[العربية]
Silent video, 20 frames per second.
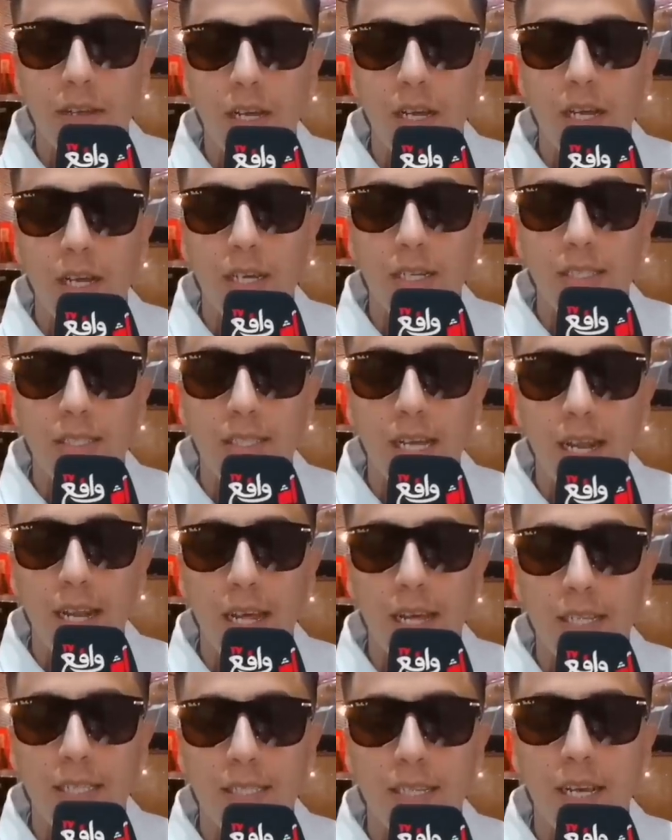آه،
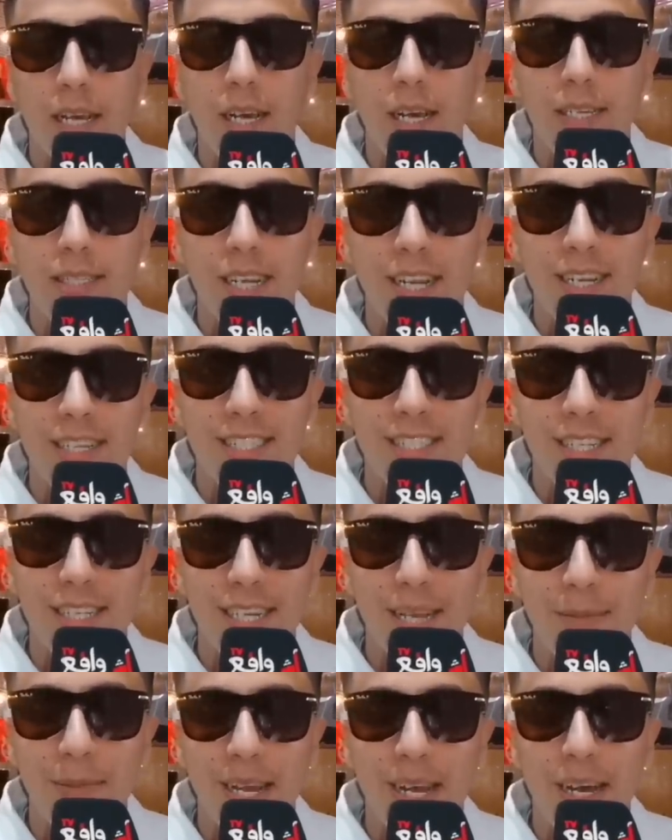درست
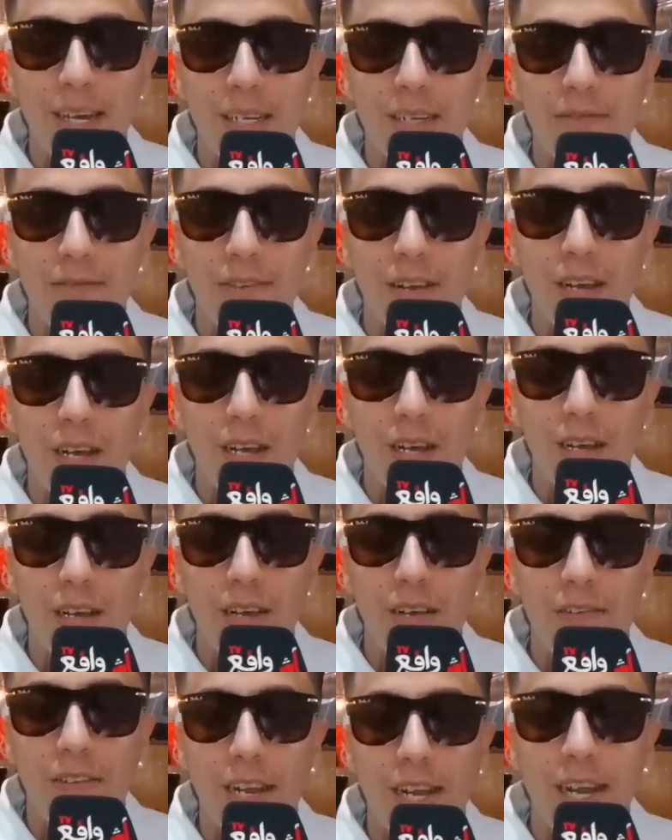سابقا في
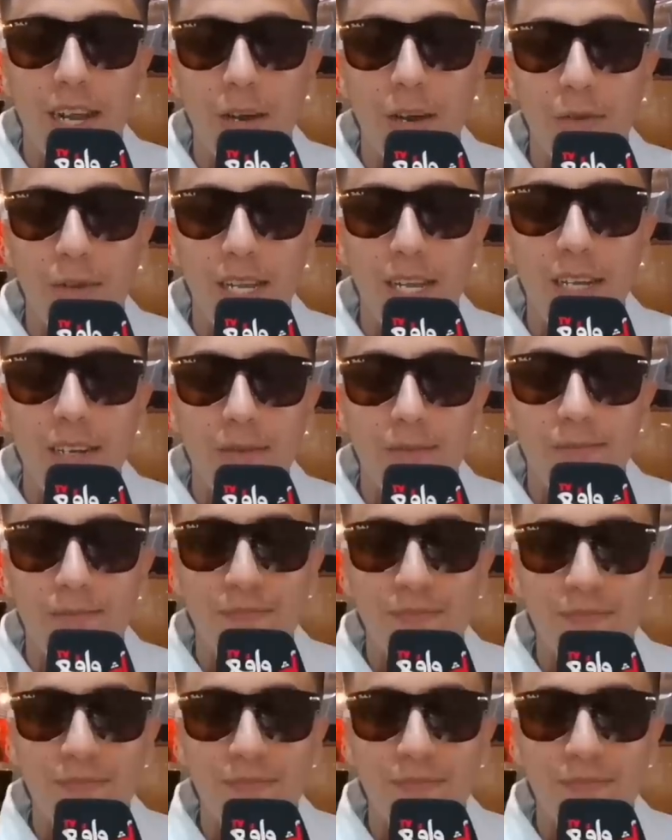القرويين